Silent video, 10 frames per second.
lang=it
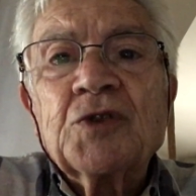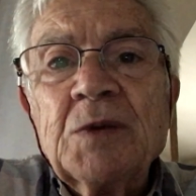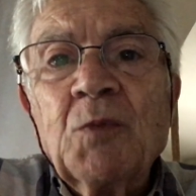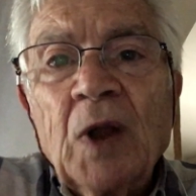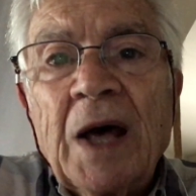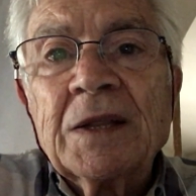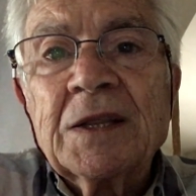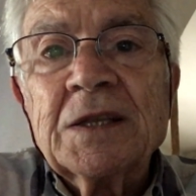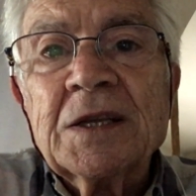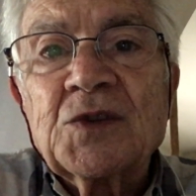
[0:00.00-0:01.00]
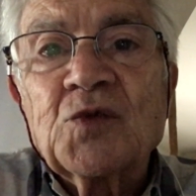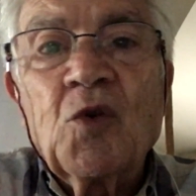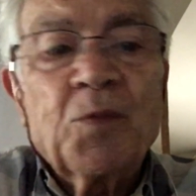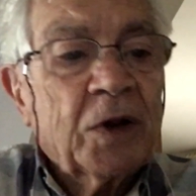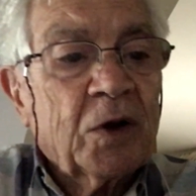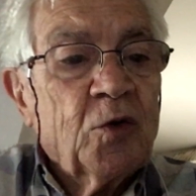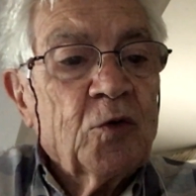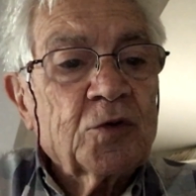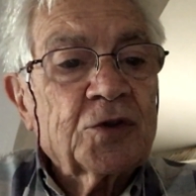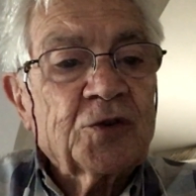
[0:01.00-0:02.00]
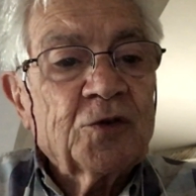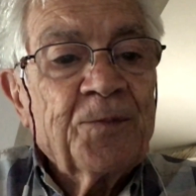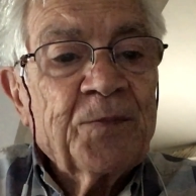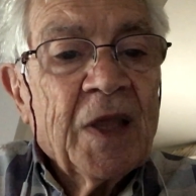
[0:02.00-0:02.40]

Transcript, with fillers: stimolante del suo percorso